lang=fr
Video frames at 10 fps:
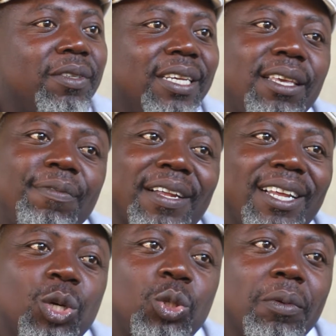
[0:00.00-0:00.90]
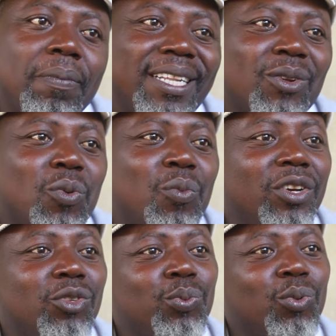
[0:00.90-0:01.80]
me disais qu'il fallait que je me batte au
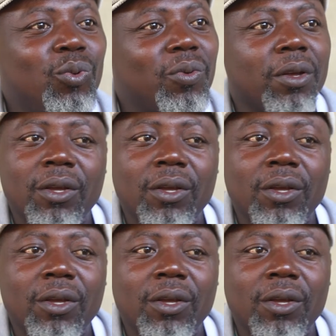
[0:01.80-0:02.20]
moins pour